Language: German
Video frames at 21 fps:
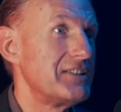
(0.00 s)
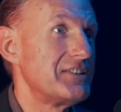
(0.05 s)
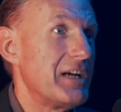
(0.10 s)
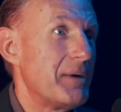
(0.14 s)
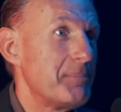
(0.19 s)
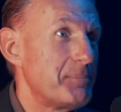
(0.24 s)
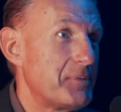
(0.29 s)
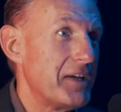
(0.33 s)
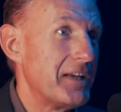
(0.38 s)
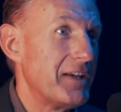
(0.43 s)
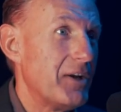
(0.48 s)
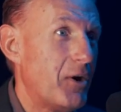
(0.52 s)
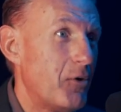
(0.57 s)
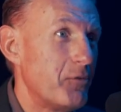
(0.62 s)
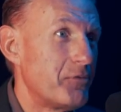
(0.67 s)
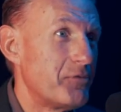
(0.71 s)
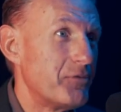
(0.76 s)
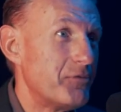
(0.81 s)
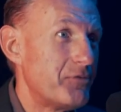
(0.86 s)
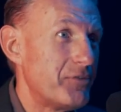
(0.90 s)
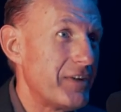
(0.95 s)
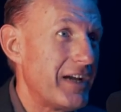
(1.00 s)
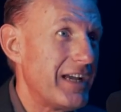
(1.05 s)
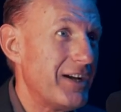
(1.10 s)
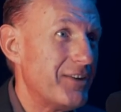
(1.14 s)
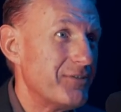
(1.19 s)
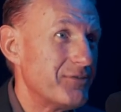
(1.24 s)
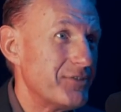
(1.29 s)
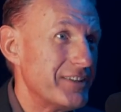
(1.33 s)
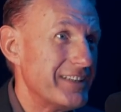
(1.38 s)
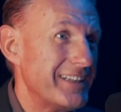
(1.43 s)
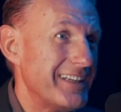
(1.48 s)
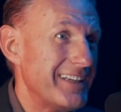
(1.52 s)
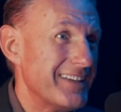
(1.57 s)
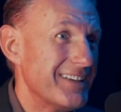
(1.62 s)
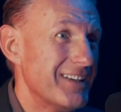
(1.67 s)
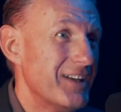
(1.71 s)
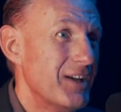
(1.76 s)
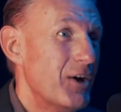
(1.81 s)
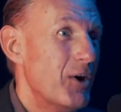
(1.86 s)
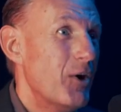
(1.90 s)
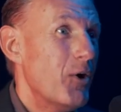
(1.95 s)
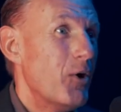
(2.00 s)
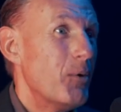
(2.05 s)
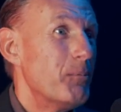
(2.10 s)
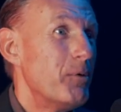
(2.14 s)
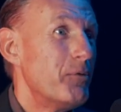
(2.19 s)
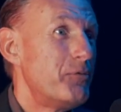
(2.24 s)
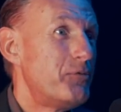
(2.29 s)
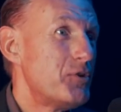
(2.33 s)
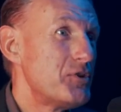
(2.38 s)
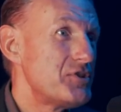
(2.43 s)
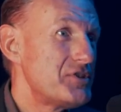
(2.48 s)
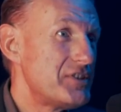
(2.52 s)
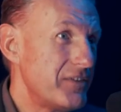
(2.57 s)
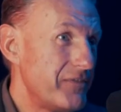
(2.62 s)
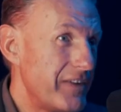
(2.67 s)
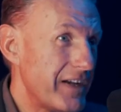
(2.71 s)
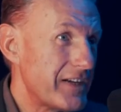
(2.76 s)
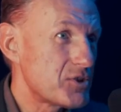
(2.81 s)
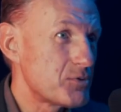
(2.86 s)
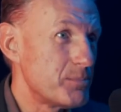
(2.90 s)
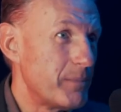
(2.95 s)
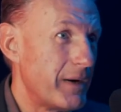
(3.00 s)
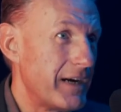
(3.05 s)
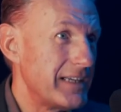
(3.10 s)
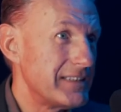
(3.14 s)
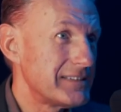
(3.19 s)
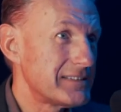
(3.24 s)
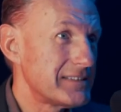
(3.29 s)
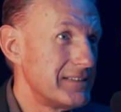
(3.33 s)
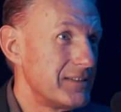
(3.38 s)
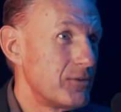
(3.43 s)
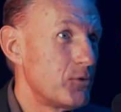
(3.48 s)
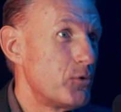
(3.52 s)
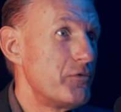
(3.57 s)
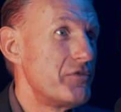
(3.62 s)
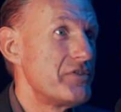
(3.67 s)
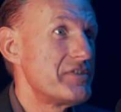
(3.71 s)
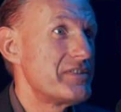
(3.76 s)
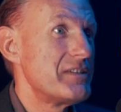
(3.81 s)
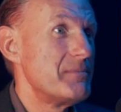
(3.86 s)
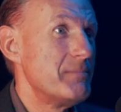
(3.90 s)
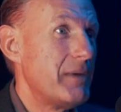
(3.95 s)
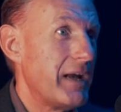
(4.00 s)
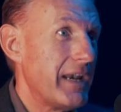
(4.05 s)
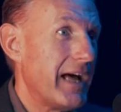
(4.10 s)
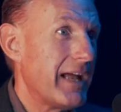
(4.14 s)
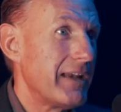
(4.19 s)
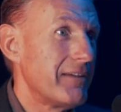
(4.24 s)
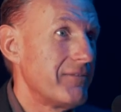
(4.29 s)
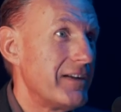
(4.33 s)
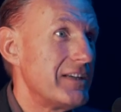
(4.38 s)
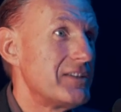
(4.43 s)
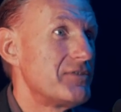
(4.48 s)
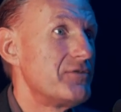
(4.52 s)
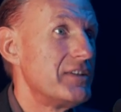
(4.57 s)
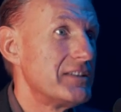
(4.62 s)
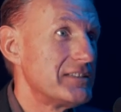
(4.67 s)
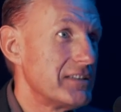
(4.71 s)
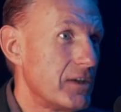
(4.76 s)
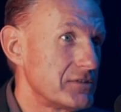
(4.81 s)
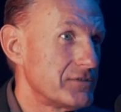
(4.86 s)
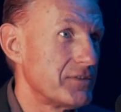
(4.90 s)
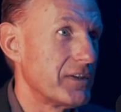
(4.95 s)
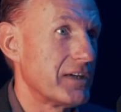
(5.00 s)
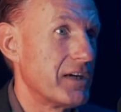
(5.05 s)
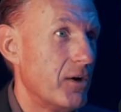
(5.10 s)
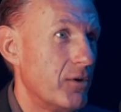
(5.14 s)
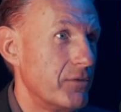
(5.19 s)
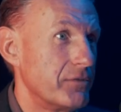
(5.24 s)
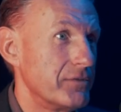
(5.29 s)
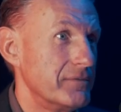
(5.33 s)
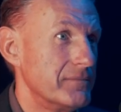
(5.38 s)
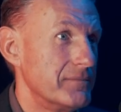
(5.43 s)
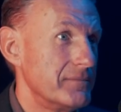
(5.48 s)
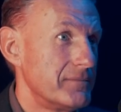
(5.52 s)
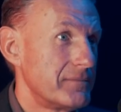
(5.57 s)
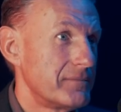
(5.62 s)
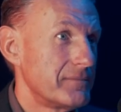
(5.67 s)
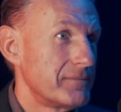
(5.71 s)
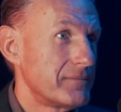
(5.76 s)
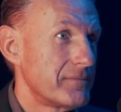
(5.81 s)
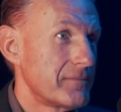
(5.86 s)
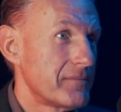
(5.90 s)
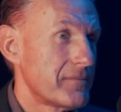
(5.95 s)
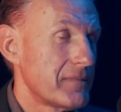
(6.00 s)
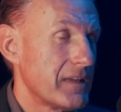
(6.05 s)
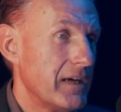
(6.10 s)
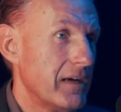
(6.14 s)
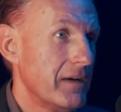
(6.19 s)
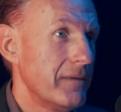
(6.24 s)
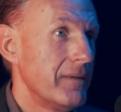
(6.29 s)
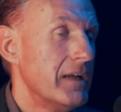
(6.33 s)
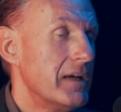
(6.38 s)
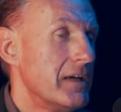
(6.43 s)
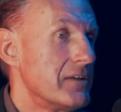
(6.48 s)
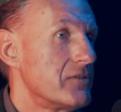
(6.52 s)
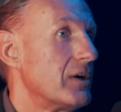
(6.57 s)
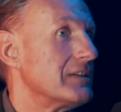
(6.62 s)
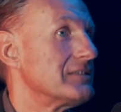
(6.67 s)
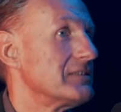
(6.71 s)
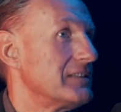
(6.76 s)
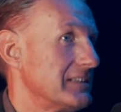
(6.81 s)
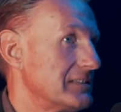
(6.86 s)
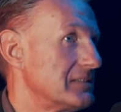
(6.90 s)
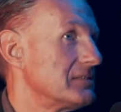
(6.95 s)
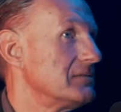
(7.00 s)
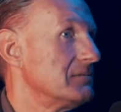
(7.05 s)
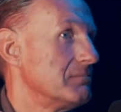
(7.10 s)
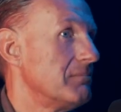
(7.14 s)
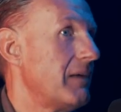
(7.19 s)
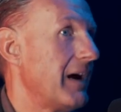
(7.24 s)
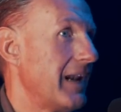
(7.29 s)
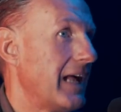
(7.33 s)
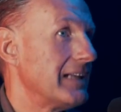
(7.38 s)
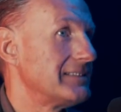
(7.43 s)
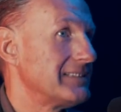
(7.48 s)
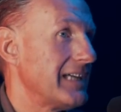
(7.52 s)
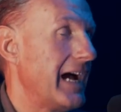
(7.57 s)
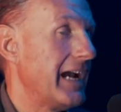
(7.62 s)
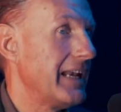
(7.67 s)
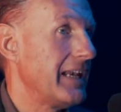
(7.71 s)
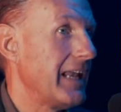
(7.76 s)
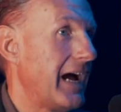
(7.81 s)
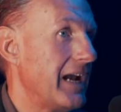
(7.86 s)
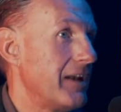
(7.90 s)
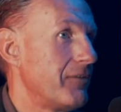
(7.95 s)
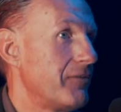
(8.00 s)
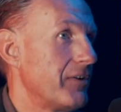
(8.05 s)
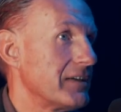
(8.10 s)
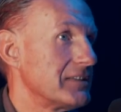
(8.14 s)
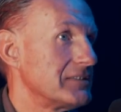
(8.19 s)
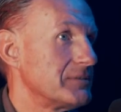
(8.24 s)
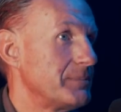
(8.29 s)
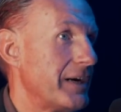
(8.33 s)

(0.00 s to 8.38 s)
ich habe hier einen Haufen Flyer von Ihnen und bevor ich die wegschmeiße, rufe ich Sie mal an, weil ich will das Haus verkaufen. Mhm. Ja, so also das mal als ein einfaches